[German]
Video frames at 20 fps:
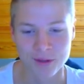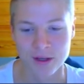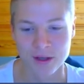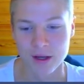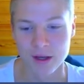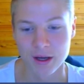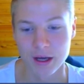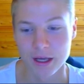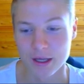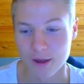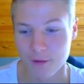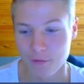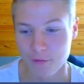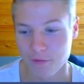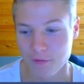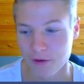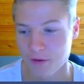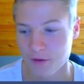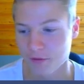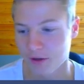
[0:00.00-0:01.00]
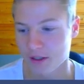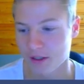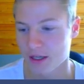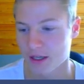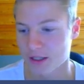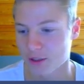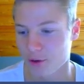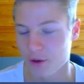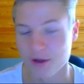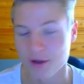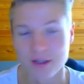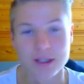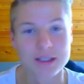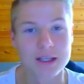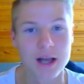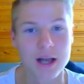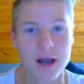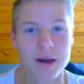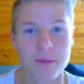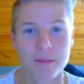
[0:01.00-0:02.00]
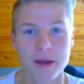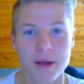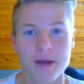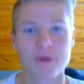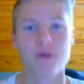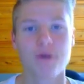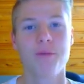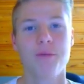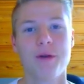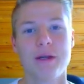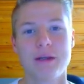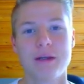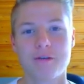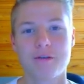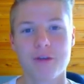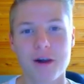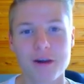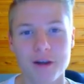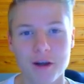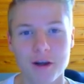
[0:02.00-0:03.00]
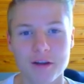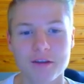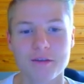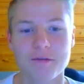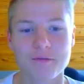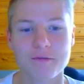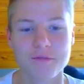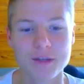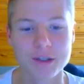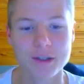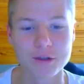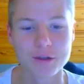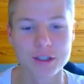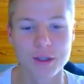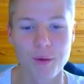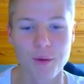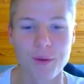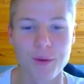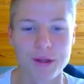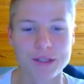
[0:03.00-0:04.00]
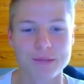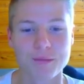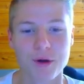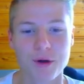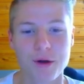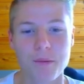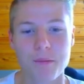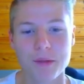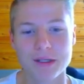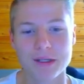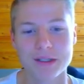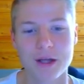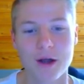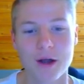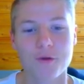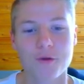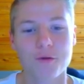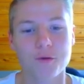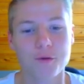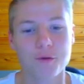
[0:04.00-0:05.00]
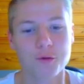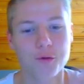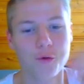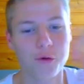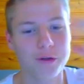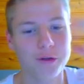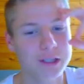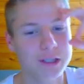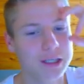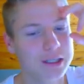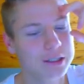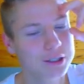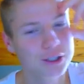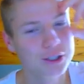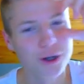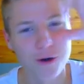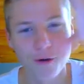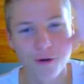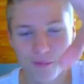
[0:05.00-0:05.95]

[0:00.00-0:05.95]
Ich hoffe auf jeden Fall, dass euch das kleine Pack-Opening gefallen hat. Wir sehen uns dann beim nächsten Mal. Bis dann und ciao.